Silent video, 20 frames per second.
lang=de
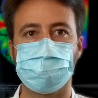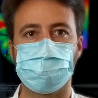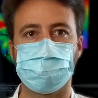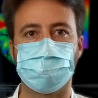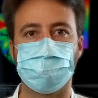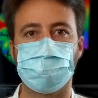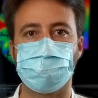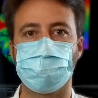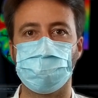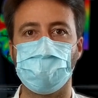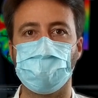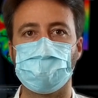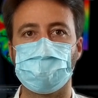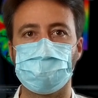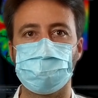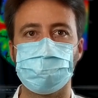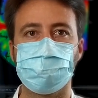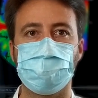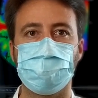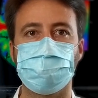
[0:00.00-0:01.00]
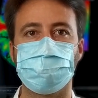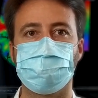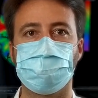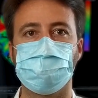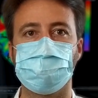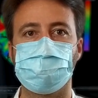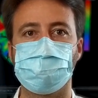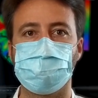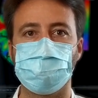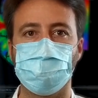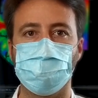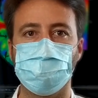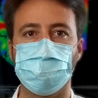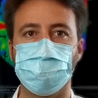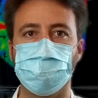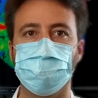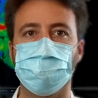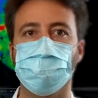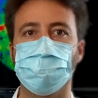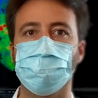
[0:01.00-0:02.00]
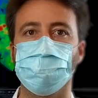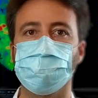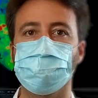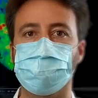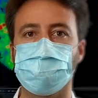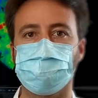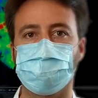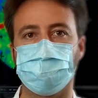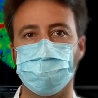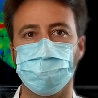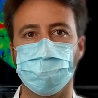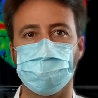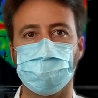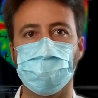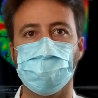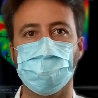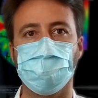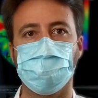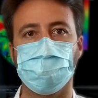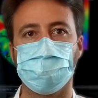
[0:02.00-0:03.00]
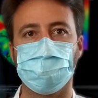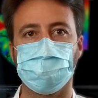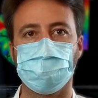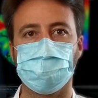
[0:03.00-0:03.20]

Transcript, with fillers: der Schlaganfallstation in der München Klinik Harlaching.